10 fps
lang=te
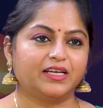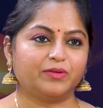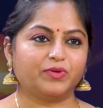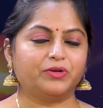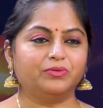
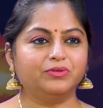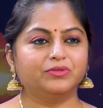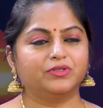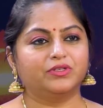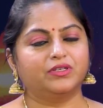రమ్గారు
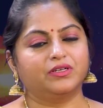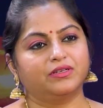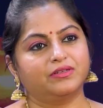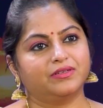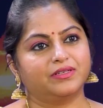
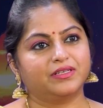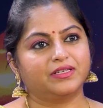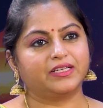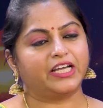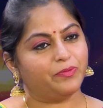
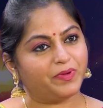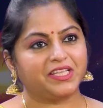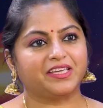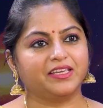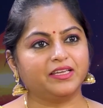
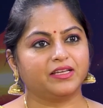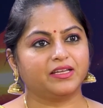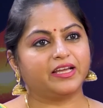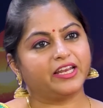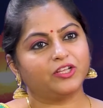గణపతికి
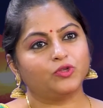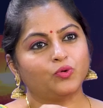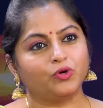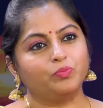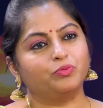గరికతో
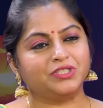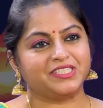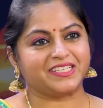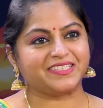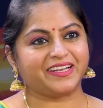కూడా పూజ
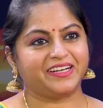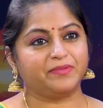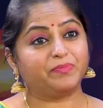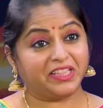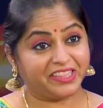
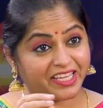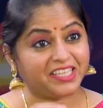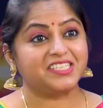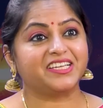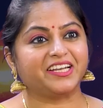చేస్తారండి
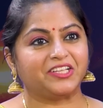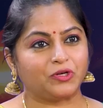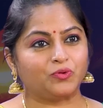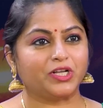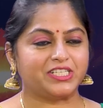ప్రత్యేకించి గరికతో కూడా